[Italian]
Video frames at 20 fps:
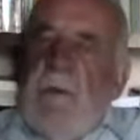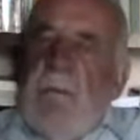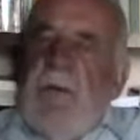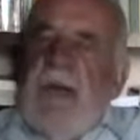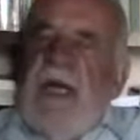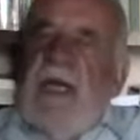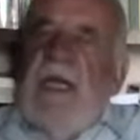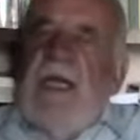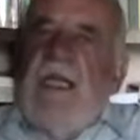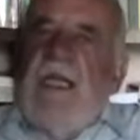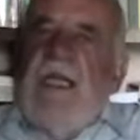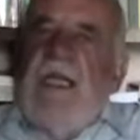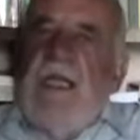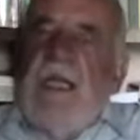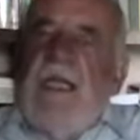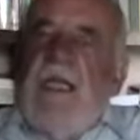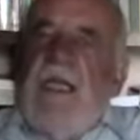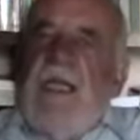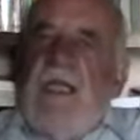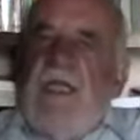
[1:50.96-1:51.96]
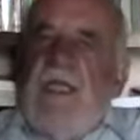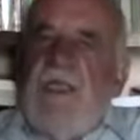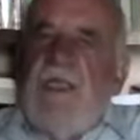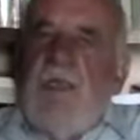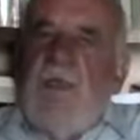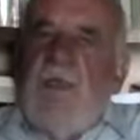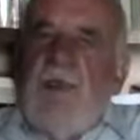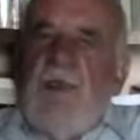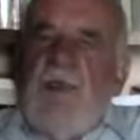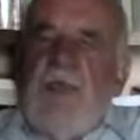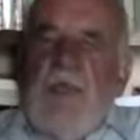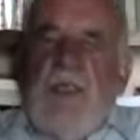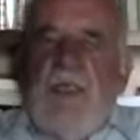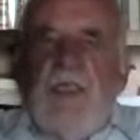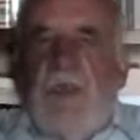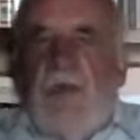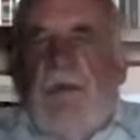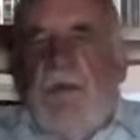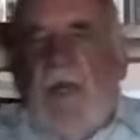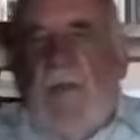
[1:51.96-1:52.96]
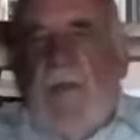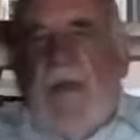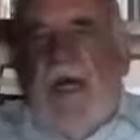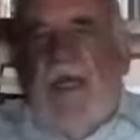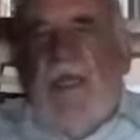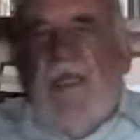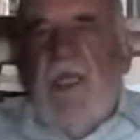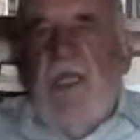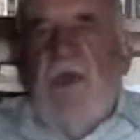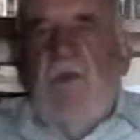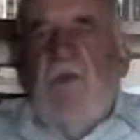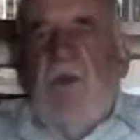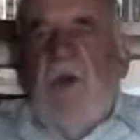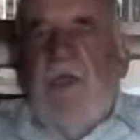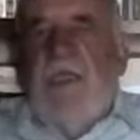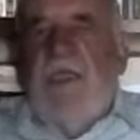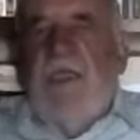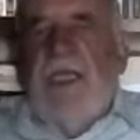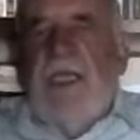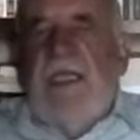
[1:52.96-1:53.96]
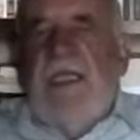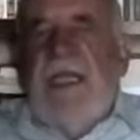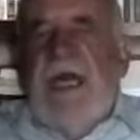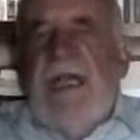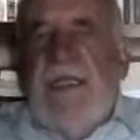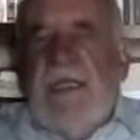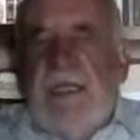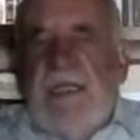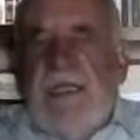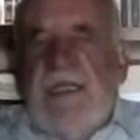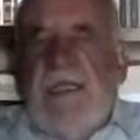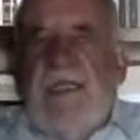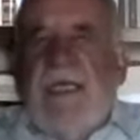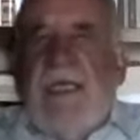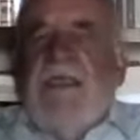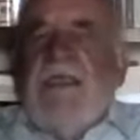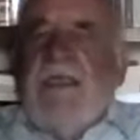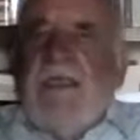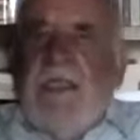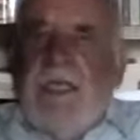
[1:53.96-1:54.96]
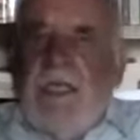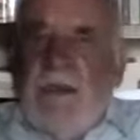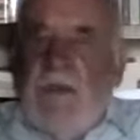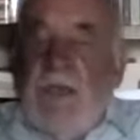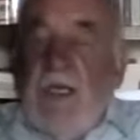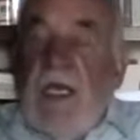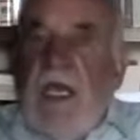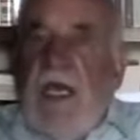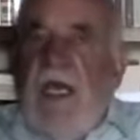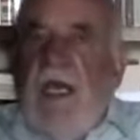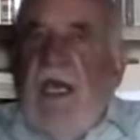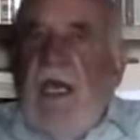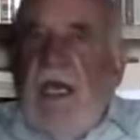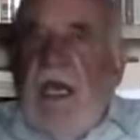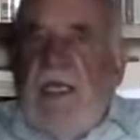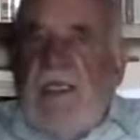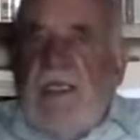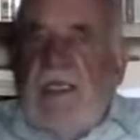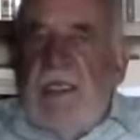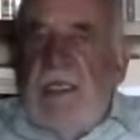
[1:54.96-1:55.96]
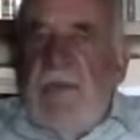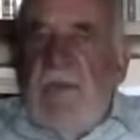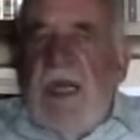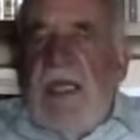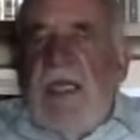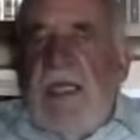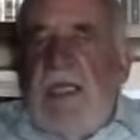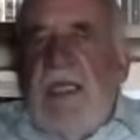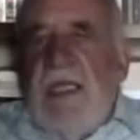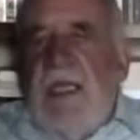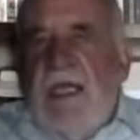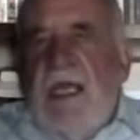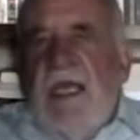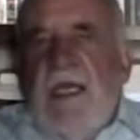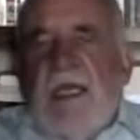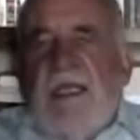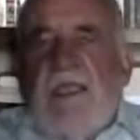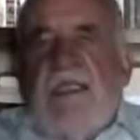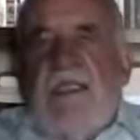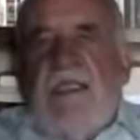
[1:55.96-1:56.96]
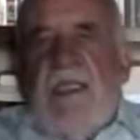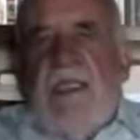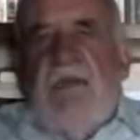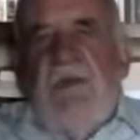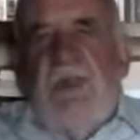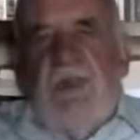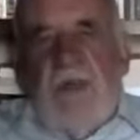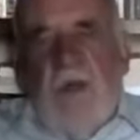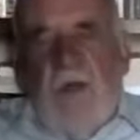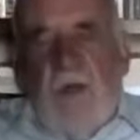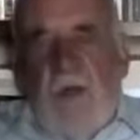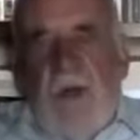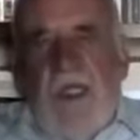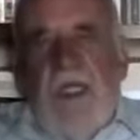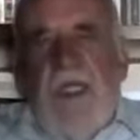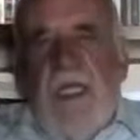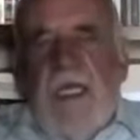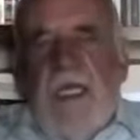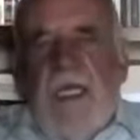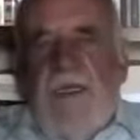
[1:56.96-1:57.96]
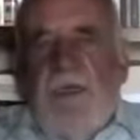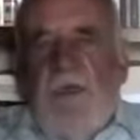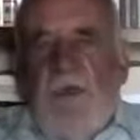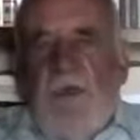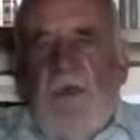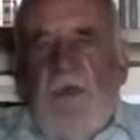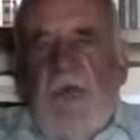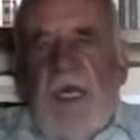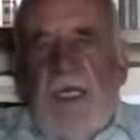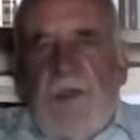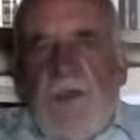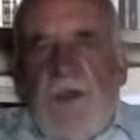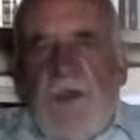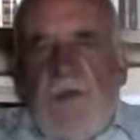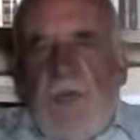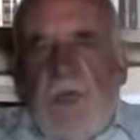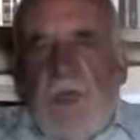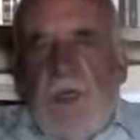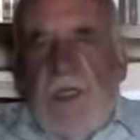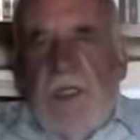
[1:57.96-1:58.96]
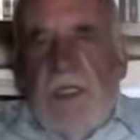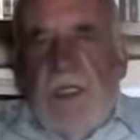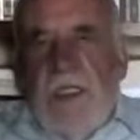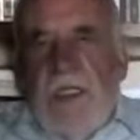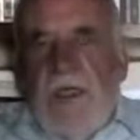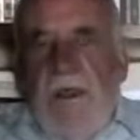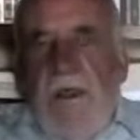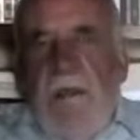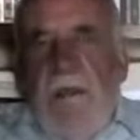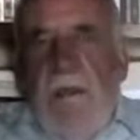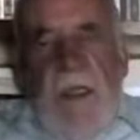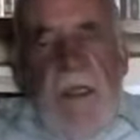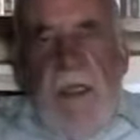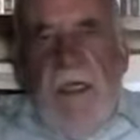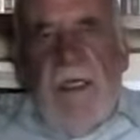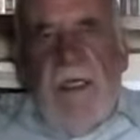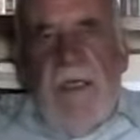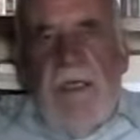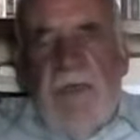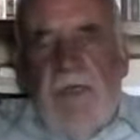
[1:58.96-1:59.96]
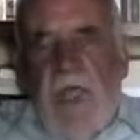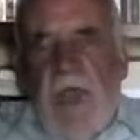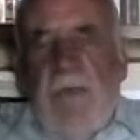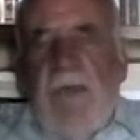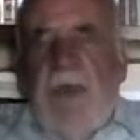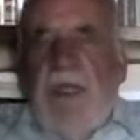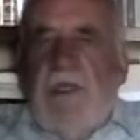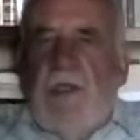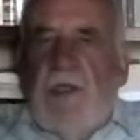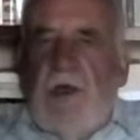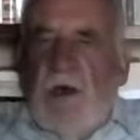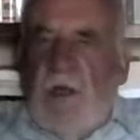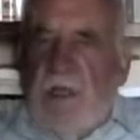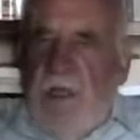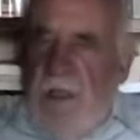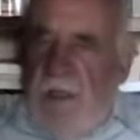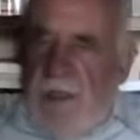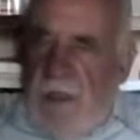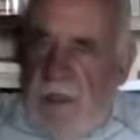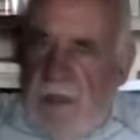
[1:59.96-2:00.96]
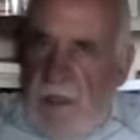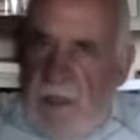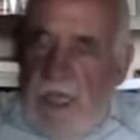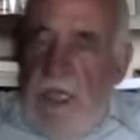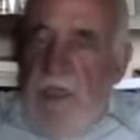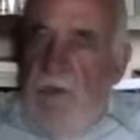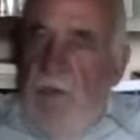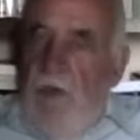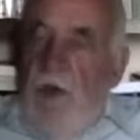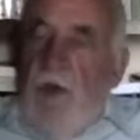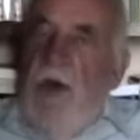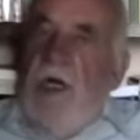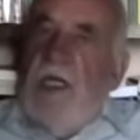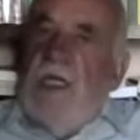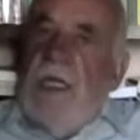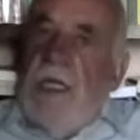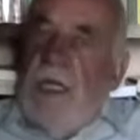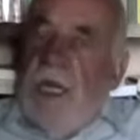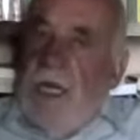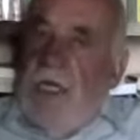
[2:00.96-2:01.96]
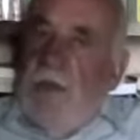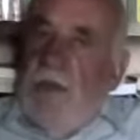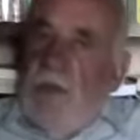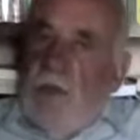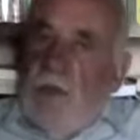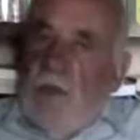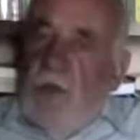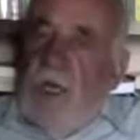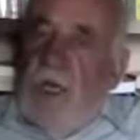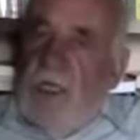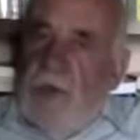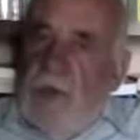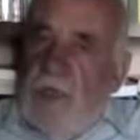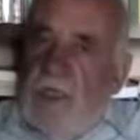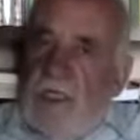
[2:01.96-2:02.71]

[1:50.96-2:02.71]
parallelismo, cioè c'erano una parte i buoni e dagli altri i cattivi e si dimentica che i cattivi sono quelli che hanno educato i buoni, eh, cioè, pardon, che i buoni hanno educato i